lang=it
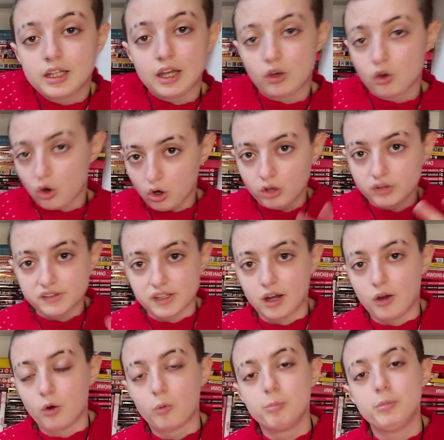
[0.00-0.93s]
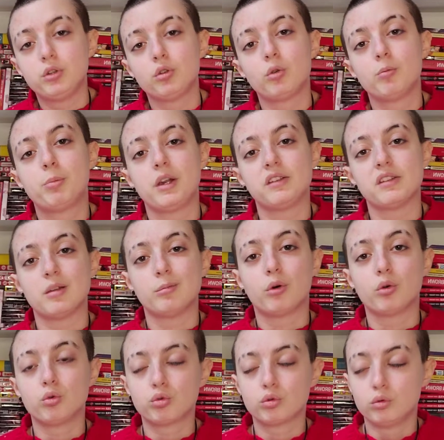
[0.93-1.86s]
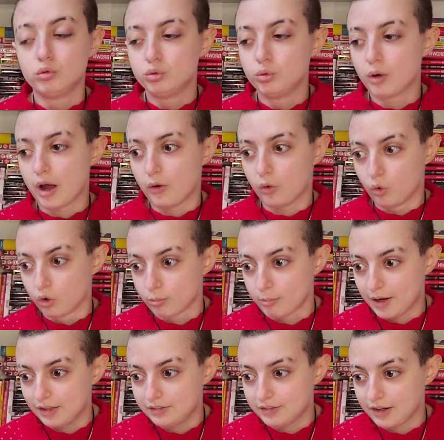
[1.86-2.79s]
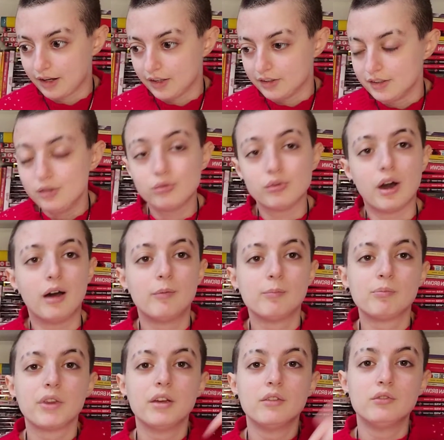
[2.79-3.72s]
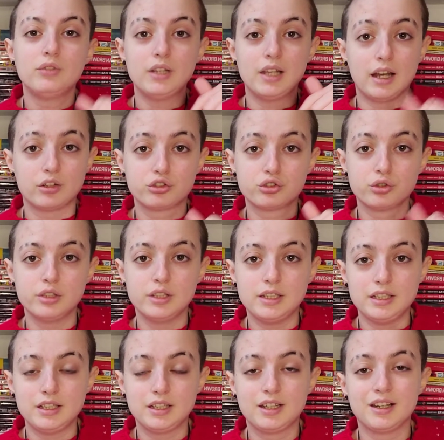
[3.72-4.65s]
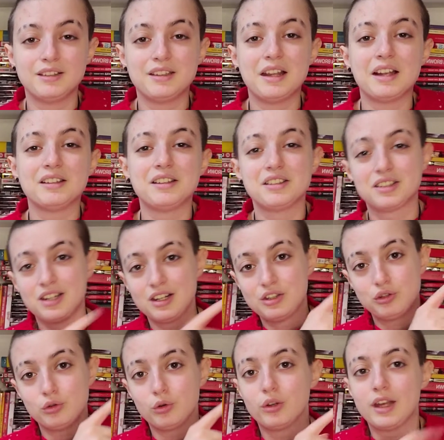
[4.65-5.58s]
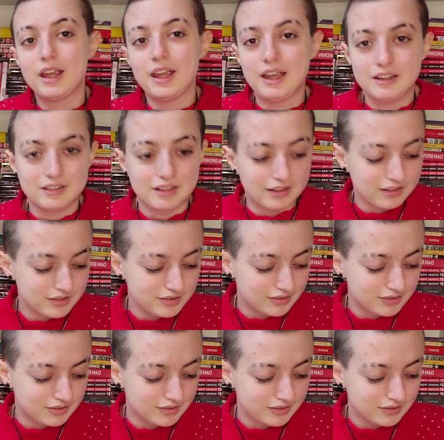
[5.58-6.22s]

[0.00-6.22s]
che cosa ho, mi sono presa il bonus cultura ormai tre anni fa, vi lascio il link nella descrizione e nelle